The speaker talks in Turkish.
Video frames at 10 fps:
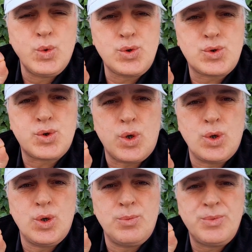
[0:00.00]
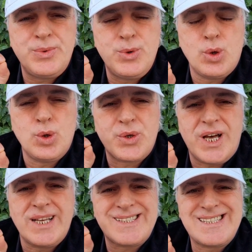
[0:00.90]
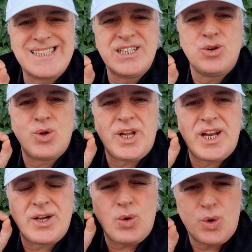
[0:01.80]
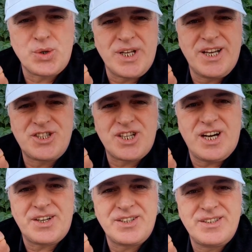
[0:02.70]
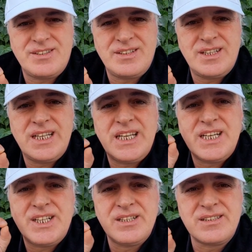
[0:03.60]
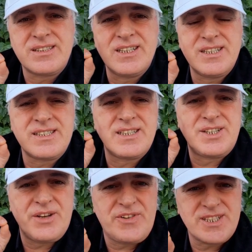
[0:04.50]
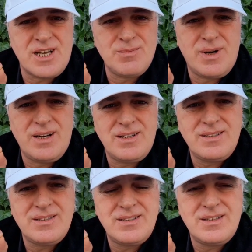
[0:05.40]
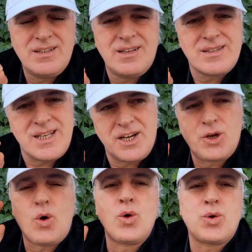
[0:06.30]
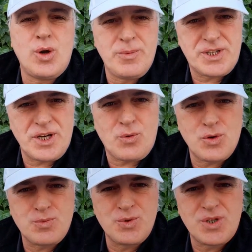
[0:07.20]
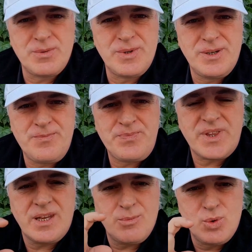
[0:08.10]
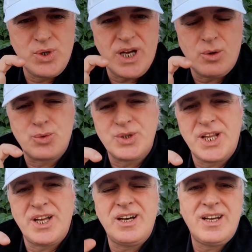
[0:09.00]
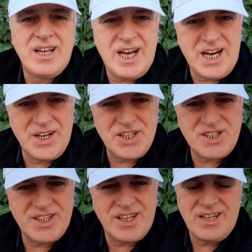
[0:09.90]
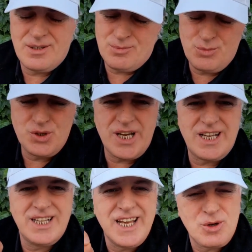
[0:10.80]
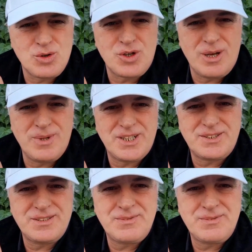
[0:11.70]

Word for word: üst solunum yolu rahatsızlığı olarak ortaya çıkar. Hızlı hızlı nefes alma, sanki 10 kilometre koşmuş gibi bu yavruda da anaçta da bu şekilde gözükebilir.